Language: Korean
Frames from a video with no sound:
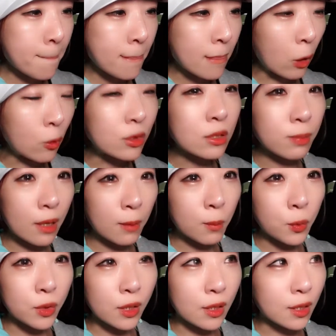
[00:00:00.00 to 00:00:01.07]
어느
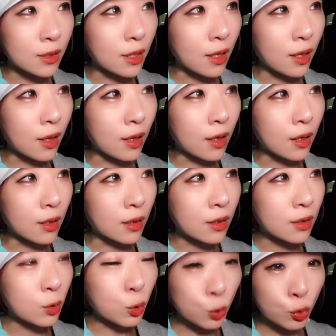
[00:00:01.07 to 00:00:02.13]
방보다 되게
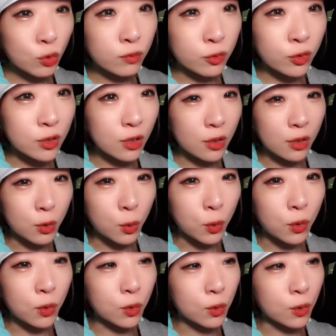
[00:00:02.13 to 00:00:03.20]
똘똘 뭉쳐
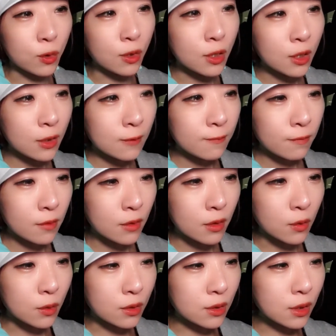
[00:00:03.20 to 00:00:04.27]
있고
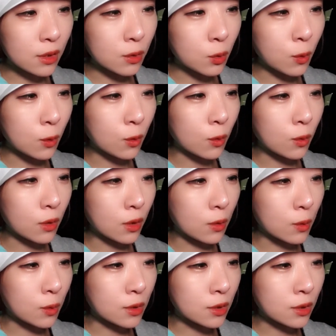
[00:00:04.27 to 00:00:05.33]
또 의리도
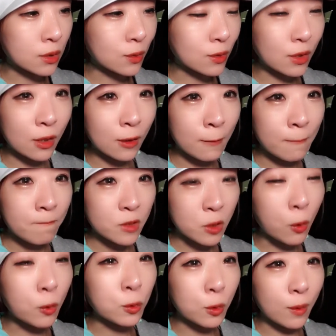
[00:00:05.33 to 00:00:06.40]
있고 친구들이
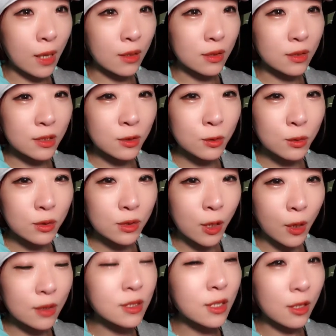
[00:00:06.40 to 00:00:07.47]
정도 많은 친구들이
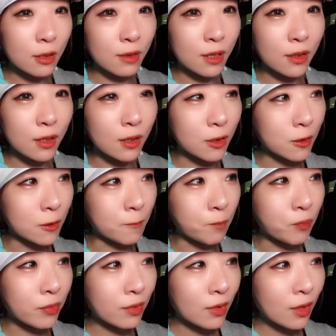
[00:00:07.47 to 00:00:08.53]
굉장히 많아요.
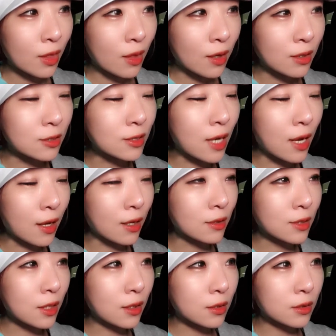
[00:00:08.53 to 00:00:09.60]
그래서 제가
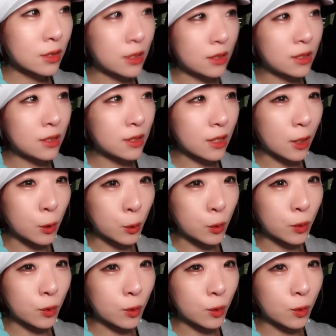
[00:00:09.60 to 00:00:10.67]
항상 지치지
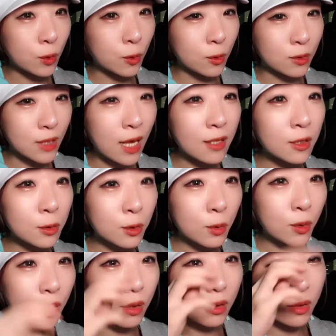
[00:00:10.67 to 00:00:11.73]
않고 4년
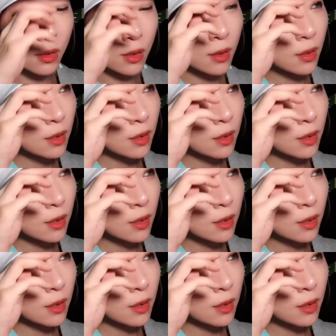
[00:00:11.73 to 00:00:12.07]
동안